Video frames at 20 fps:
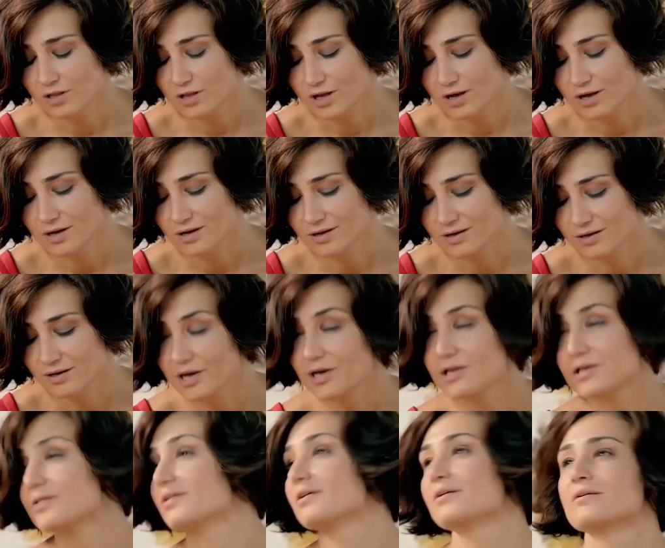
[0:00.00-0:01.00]
vallahi.
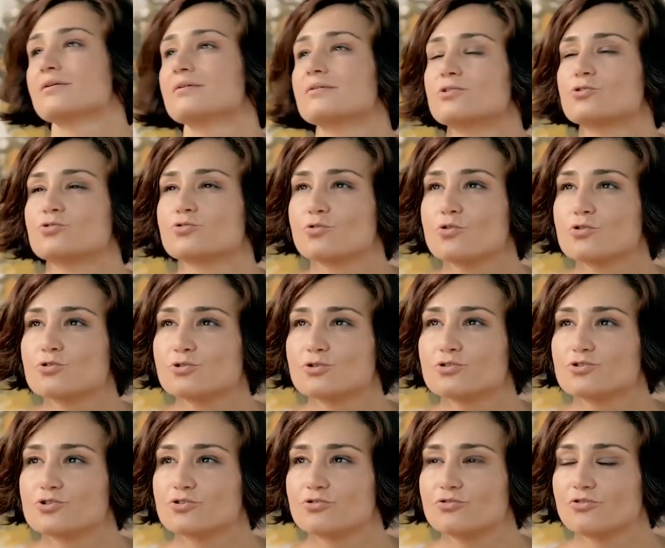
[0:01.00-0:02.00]
Yani şu
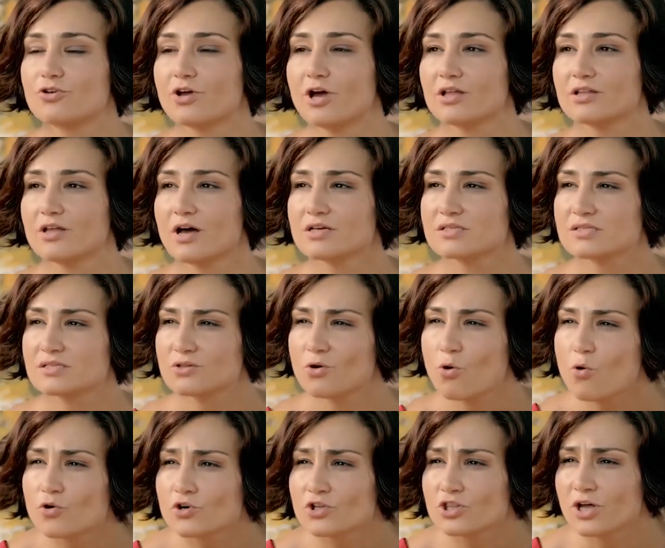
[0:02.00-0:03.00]
koskoca dünyada
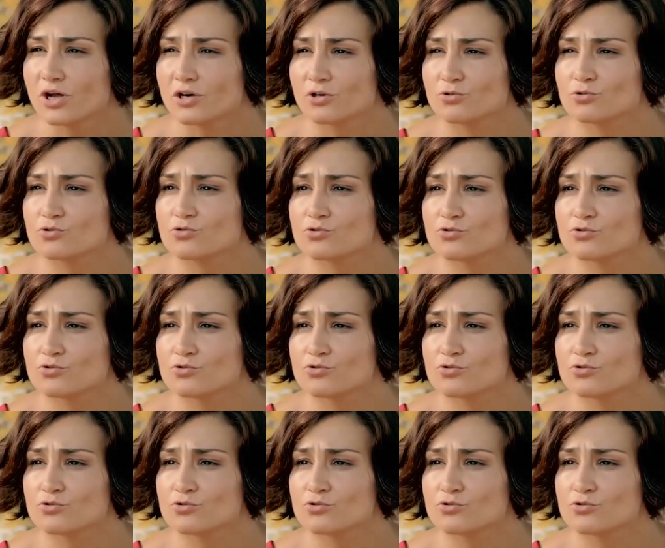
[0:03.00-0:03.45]
aslında o kadar